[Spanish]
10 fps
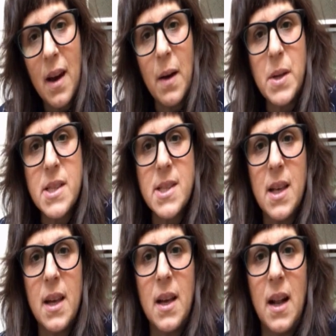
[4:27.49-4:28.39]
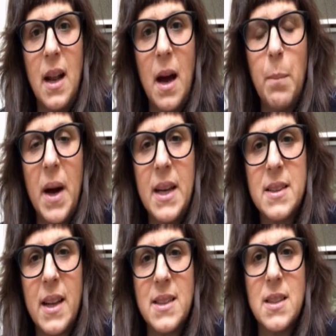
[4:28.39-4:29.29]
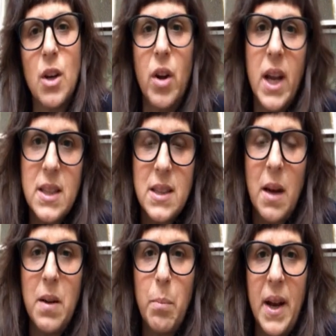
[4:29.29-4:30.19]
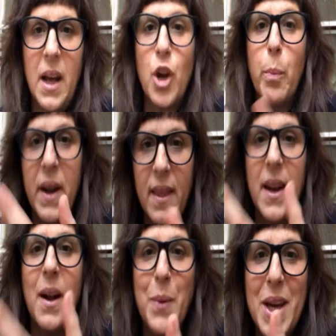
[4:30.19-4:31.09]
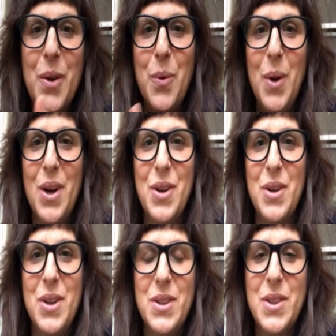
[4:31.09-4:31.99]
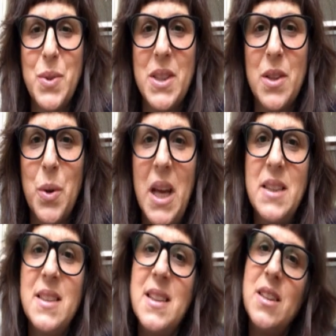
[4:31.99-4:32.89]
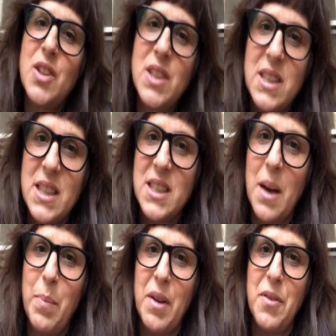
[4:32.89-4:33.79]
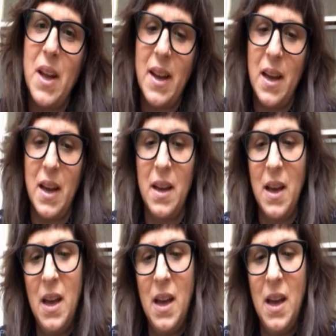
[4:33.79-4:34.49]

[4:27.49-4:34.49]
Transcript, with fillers: a veces las maestras se conectan para no perder el vínculo con sus estudiantes y entonces ella prefiere